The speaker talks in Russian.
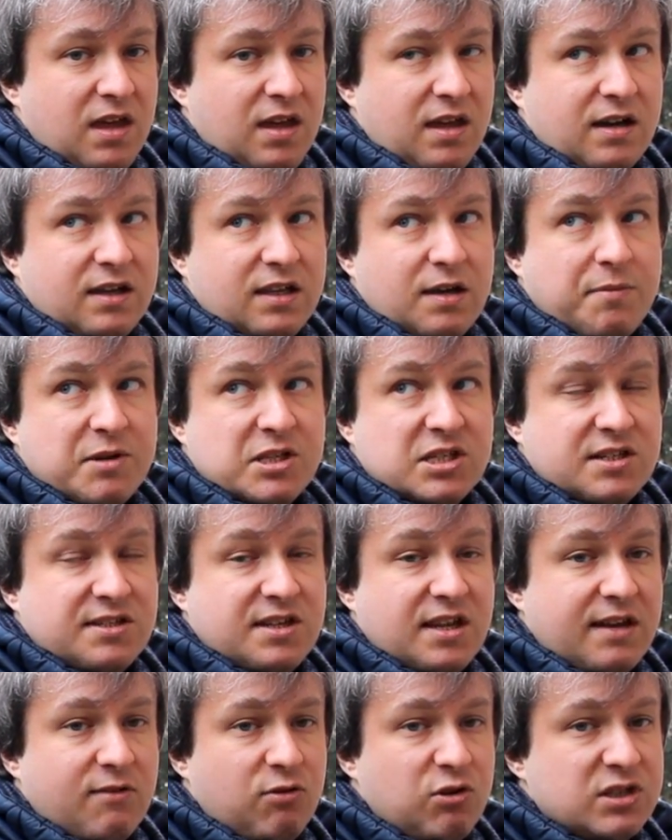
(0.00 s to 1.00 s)
И хотя
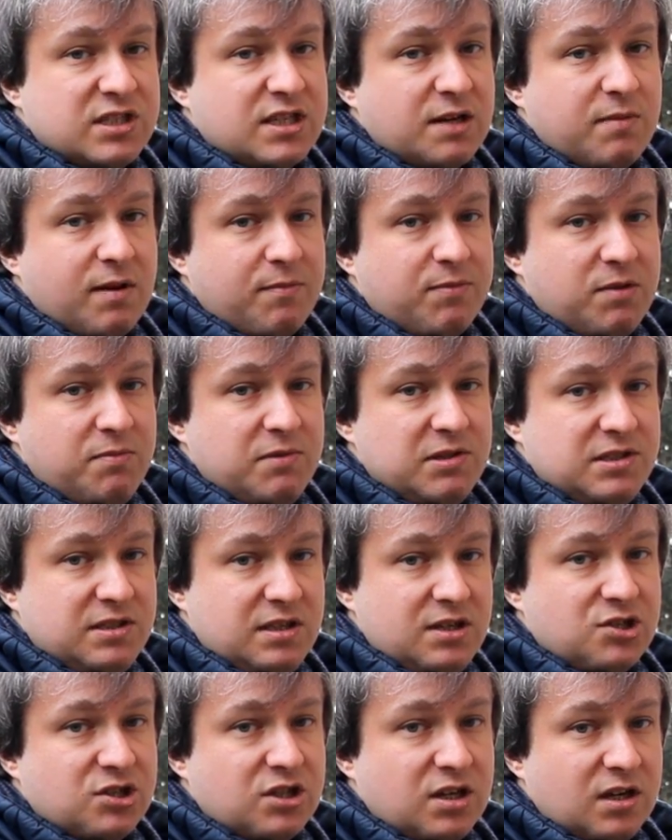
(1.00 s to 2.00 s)
предсказания его не самые
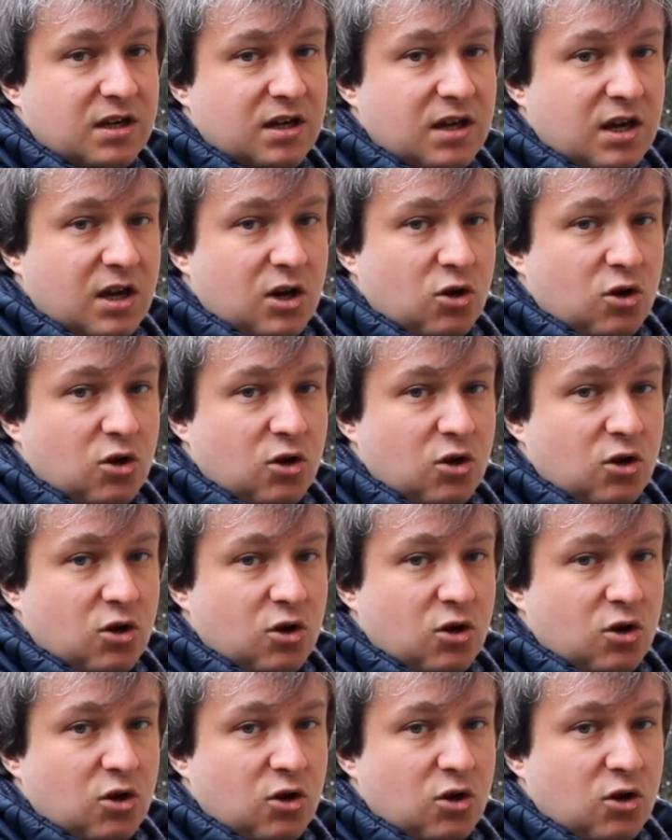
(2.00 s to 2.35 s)
оптимистичные,